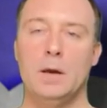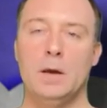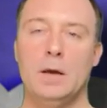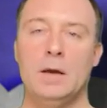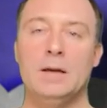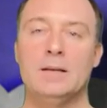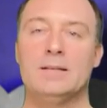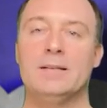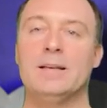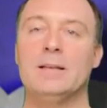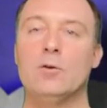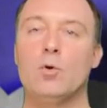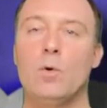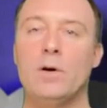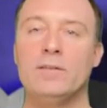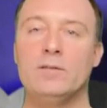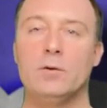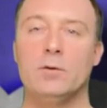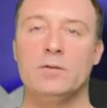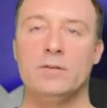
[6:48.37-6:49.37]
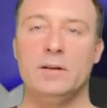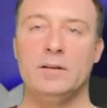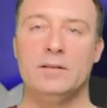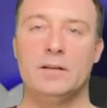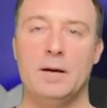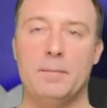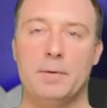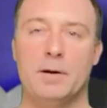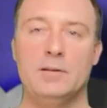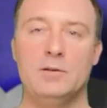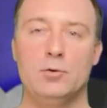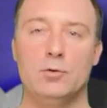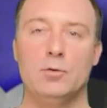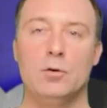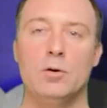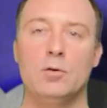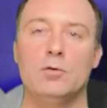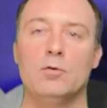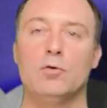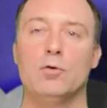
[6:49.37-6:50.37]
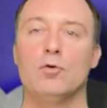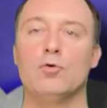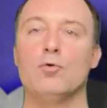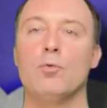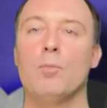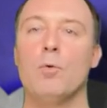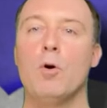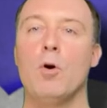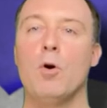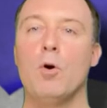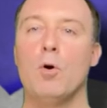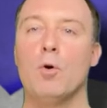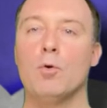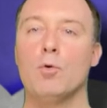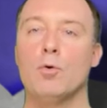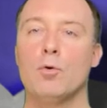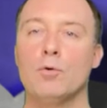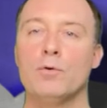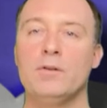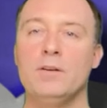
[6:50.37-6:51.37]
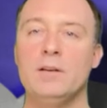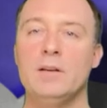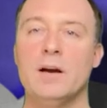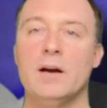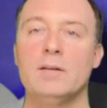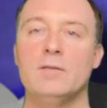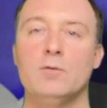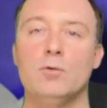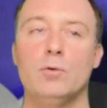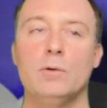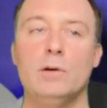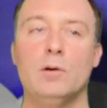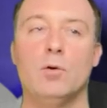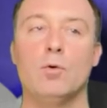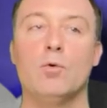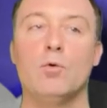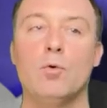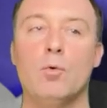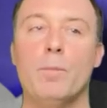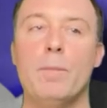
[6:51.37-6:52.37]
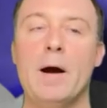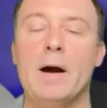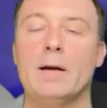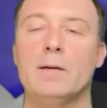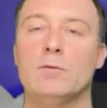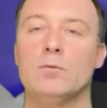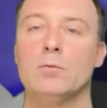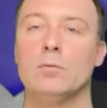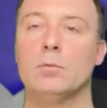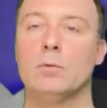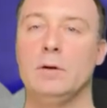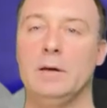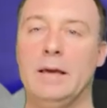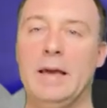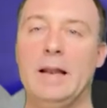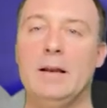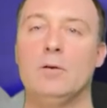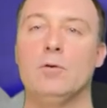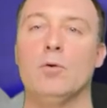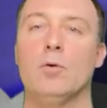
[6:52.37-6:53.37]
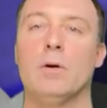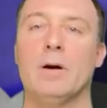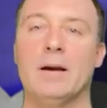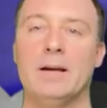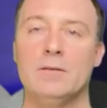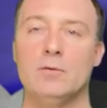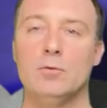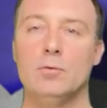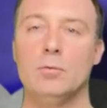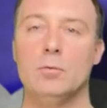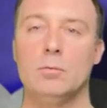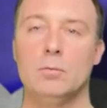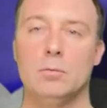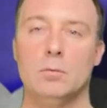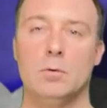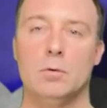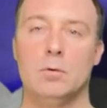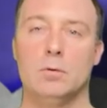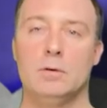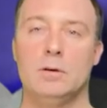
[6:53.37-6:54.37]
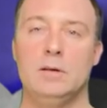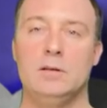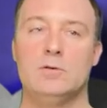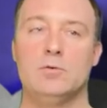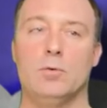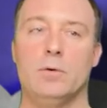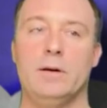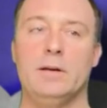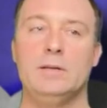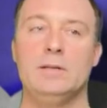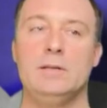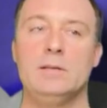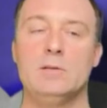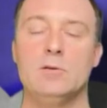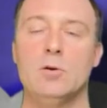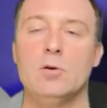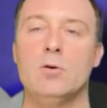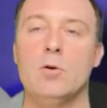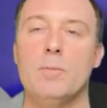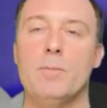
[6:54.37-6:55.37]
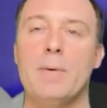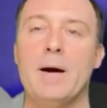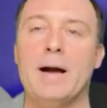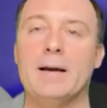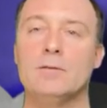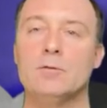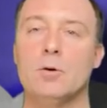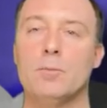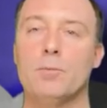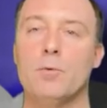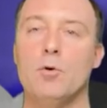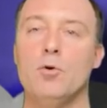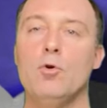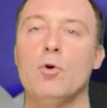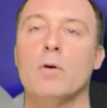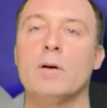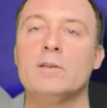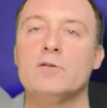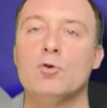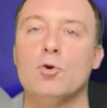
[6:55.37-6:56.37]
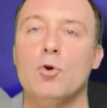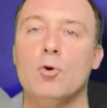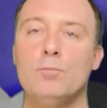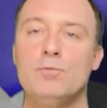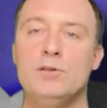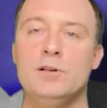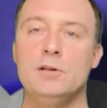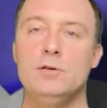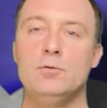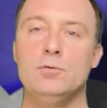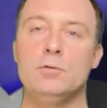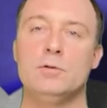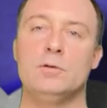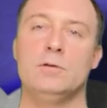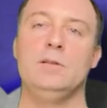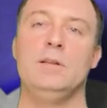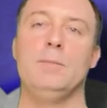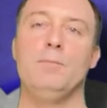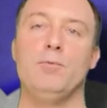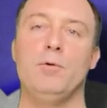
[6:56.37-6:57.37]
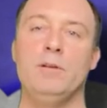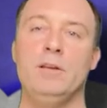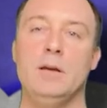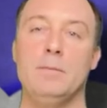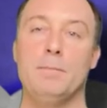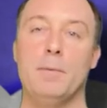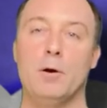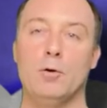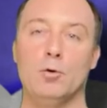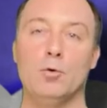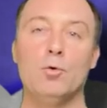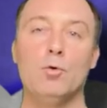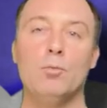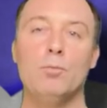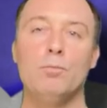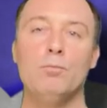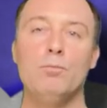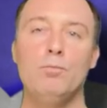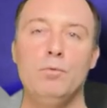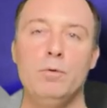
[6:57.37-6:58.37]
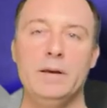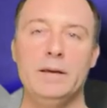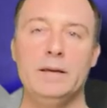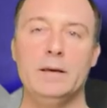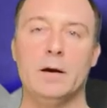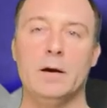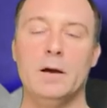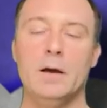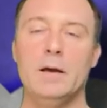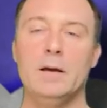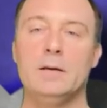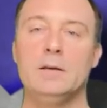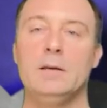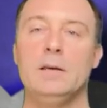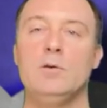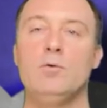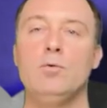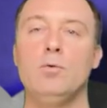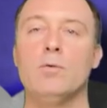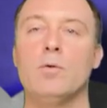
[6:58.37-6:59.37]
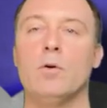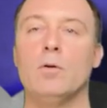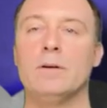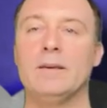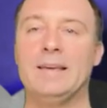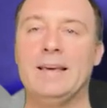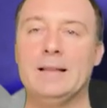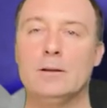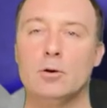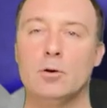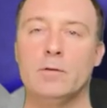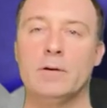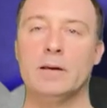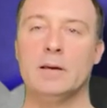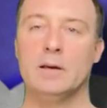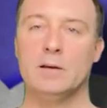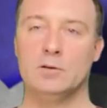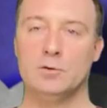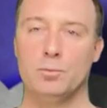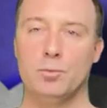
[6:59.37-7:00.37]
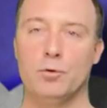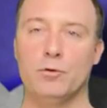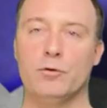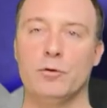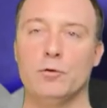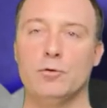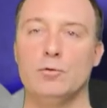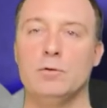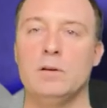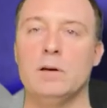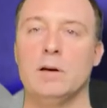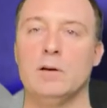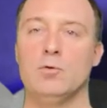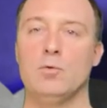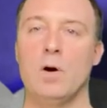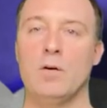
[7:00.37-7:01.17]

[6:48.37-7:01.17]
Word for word: Cette croissance est impressionnante quand on prend en considération et en comparaison quelques réseaux euh, qui sont existants, comme par exemple le réseau Obgenius déployé par le groupe Bouygues qui couvre 95% du territoire